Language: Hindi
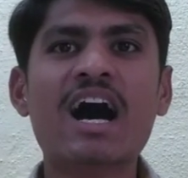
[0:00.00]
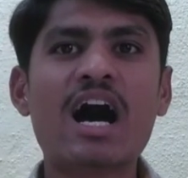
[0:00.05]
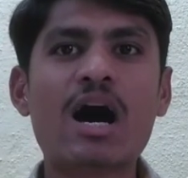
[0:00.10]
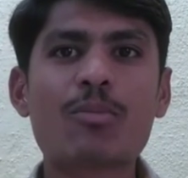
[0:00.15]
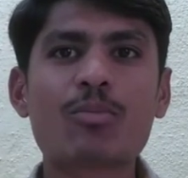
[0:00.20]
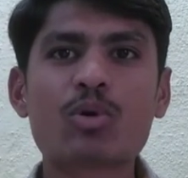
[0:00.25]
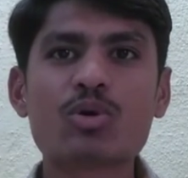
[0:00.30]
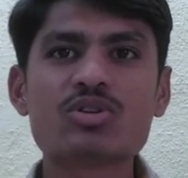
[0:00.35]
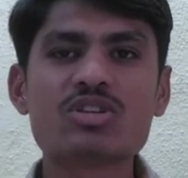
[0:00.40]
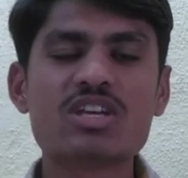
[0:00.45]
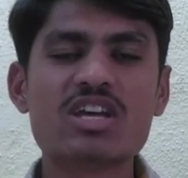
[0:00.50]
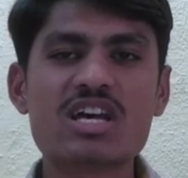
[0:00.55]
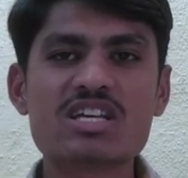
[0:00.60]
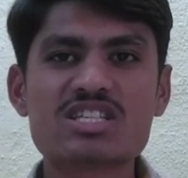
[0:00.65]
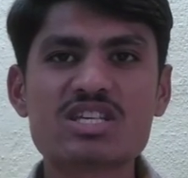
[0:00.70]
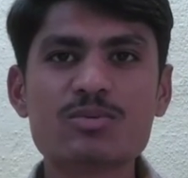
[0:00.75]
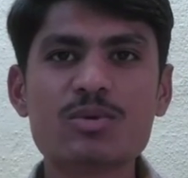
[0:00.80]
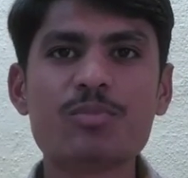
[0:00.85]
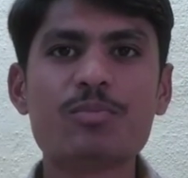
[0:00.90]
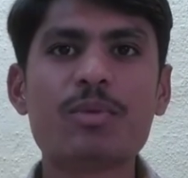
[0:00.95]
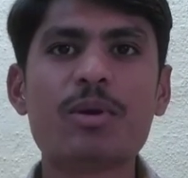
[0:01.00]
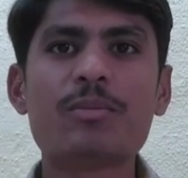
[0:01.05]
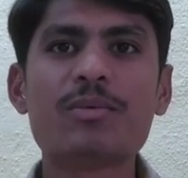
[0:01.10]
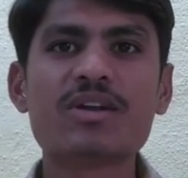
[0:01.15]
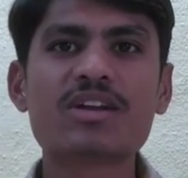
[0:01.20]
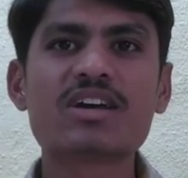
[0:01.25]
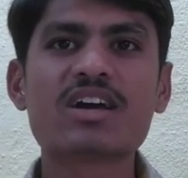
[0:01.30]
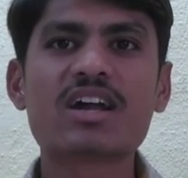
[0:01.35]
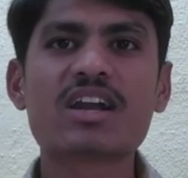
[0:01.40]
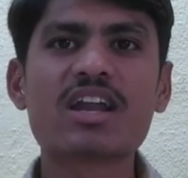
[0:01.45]
आपको जैसे भी
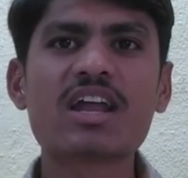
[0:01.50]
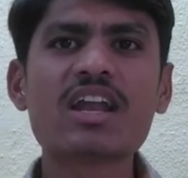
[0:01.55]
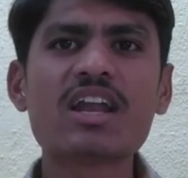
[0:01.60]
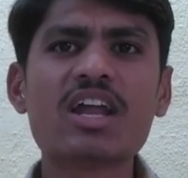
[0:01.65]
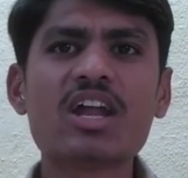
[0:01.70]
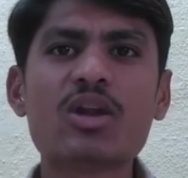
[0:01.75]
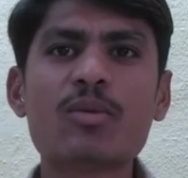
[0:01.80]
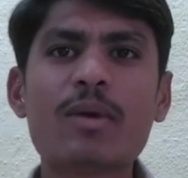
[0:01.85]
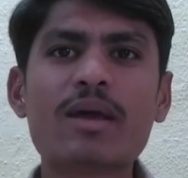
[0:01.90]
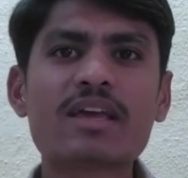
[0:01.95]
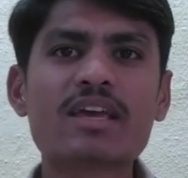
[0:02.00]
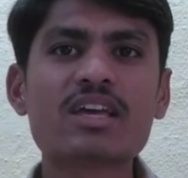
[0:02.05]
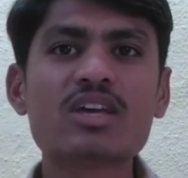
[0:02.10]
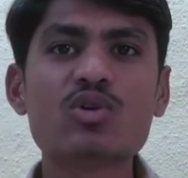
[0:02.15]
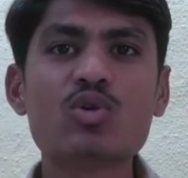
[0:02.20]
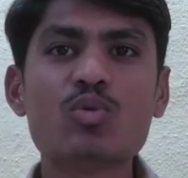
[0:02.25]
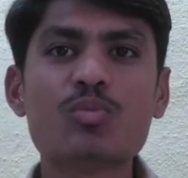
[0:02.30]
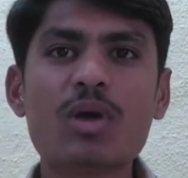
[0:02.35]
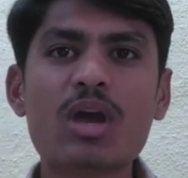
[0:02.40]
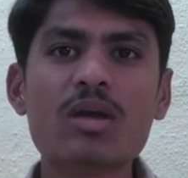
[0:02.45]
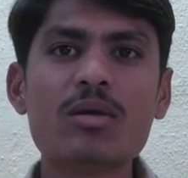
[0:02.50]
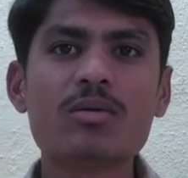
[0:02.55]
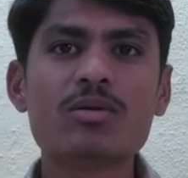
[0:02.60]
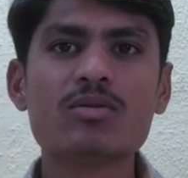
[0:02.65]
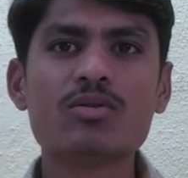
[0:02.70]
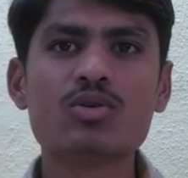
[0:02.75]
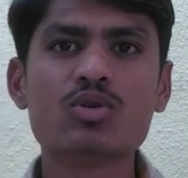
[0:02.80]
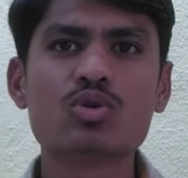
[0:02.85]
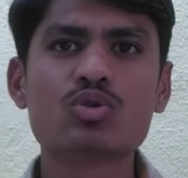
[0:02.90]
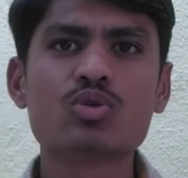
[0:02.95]
पेमेंट करने है नेट बैंकिंग
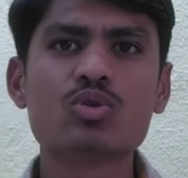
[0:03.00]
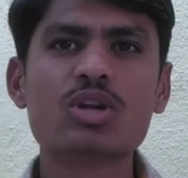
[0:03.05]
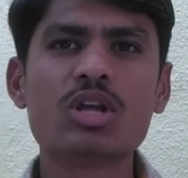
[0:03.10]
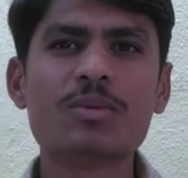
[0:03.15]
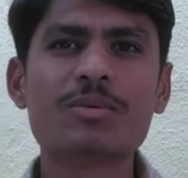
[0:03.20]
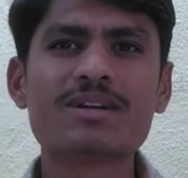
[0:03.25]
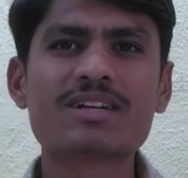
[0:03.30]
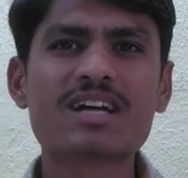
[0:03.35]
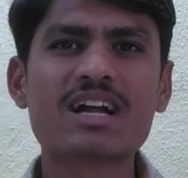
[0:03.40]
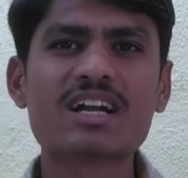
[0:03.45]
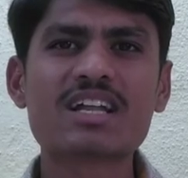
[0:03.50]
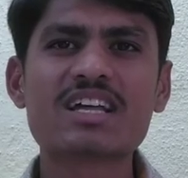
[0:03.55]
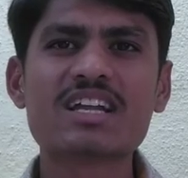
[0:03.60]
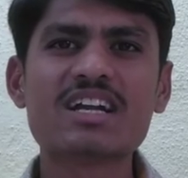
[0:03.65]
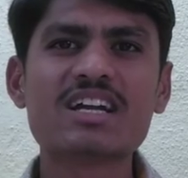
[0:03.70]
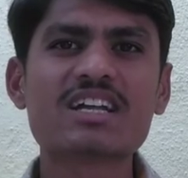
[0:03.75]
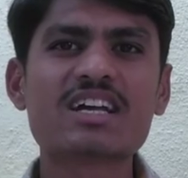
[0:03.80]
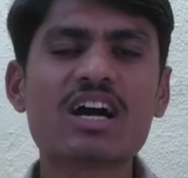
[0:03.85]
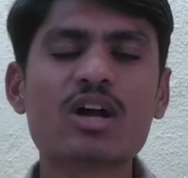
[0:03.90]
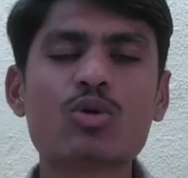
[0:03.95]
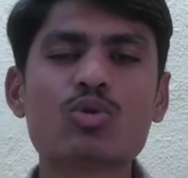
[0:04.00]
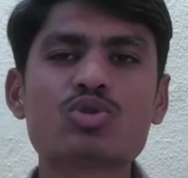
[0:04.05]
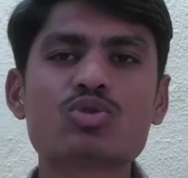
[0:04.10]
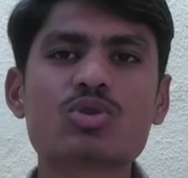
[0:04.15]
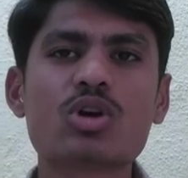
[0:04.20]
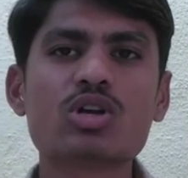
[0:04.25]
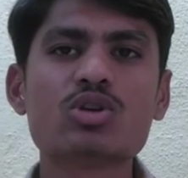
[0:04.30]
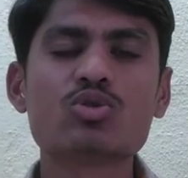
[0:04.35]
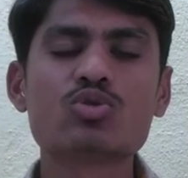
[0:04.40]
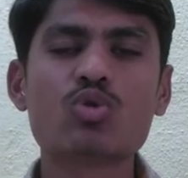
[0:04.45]
यूपीआई जो तो डेबिट कार्ड क्रेडिट कार्ड
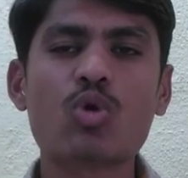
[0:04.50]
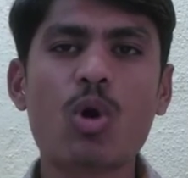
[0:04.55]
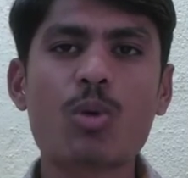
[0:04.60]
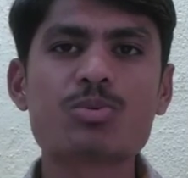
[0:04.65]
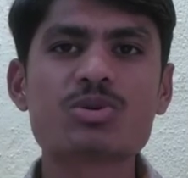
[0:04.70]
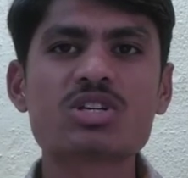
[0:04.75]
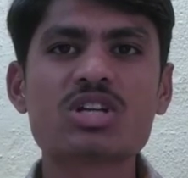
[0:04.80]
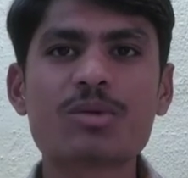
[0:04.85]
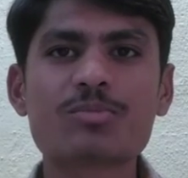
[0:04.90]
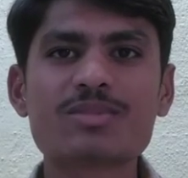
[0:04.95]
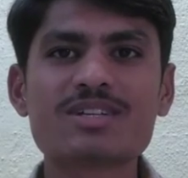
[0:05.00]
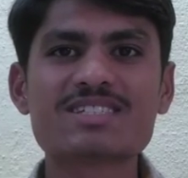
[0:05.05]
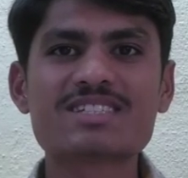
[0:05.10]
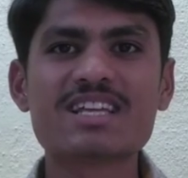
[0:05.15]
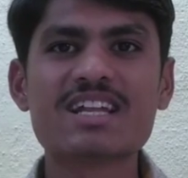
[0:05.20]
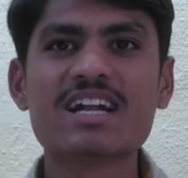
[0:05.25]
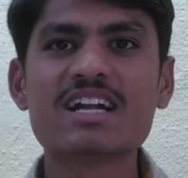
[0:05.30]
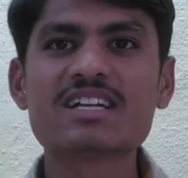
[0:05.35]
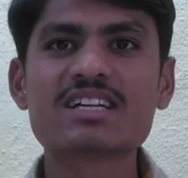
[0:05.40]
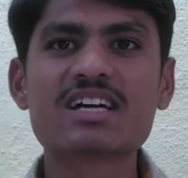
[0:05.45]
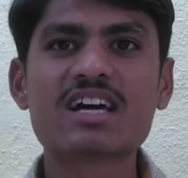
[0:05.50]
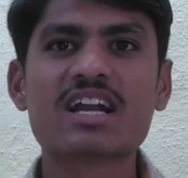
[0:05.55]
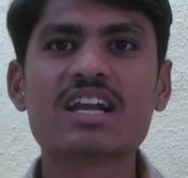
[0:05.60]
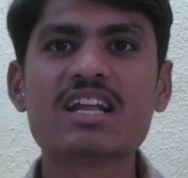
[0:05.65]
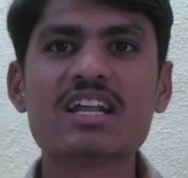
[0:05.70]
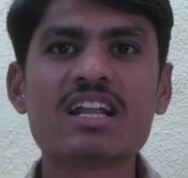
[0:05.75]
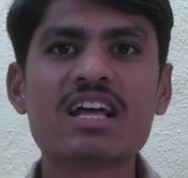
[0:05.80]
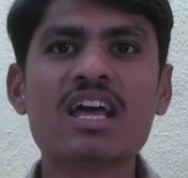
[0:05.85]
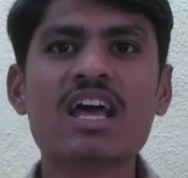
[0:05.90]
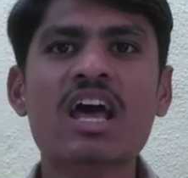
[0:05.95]
उसका जो तो ऑप्शन आपने सिलेक्ट कर
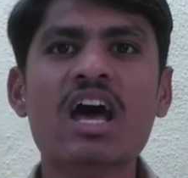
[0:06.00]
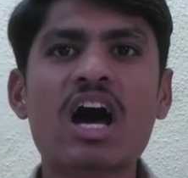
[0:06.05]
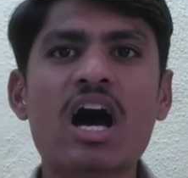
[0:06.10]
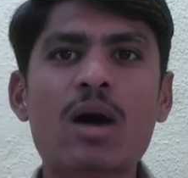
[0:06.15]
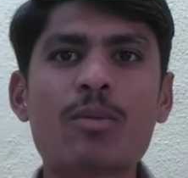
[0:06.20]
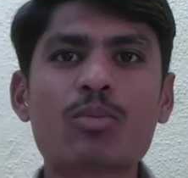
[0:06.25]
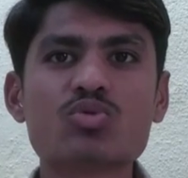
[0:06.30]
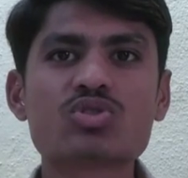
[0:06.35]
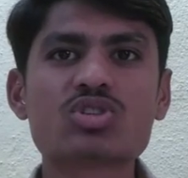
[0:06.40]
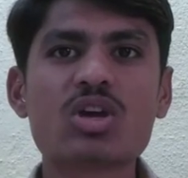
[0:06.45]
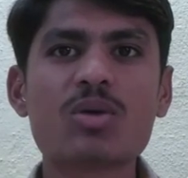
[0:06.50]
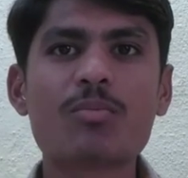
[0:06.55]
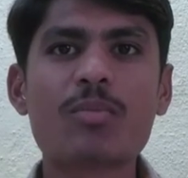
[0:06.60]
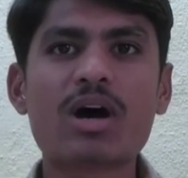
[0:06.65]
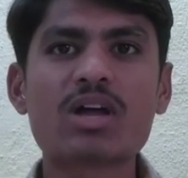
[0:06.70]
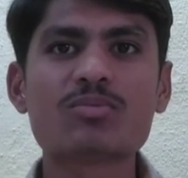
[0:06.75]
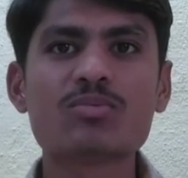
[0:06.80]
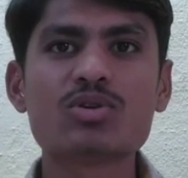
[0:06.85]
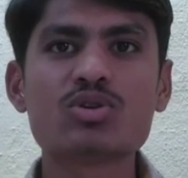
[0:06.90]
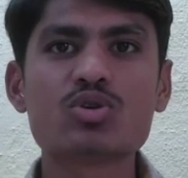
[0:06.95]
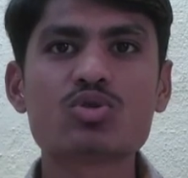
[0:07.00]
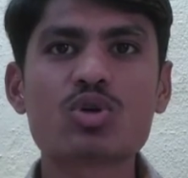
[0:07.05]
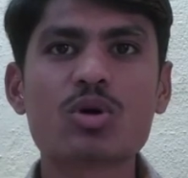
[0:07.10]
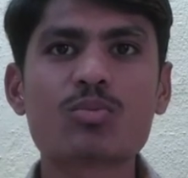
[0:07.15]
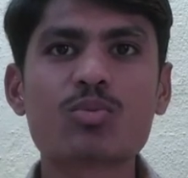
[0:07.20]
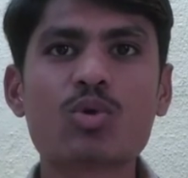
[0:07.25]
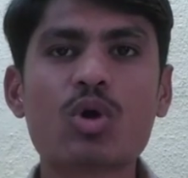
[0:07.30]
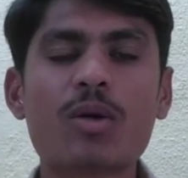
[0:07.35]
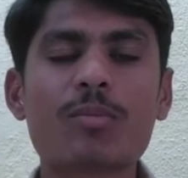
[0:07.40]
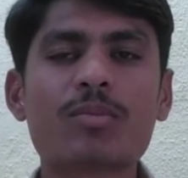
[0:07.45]
लेना है आप उसके बाद में जो तो
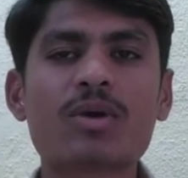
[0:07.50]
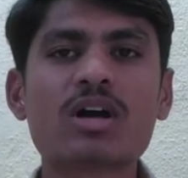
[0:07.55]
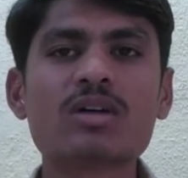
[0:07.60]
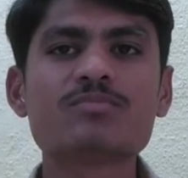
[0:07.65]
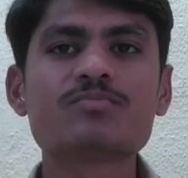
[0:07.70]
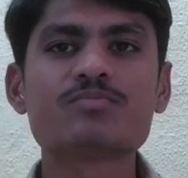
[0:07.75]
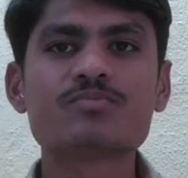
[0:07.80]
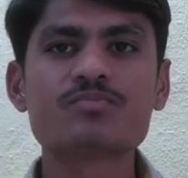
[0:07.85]
आपको आपका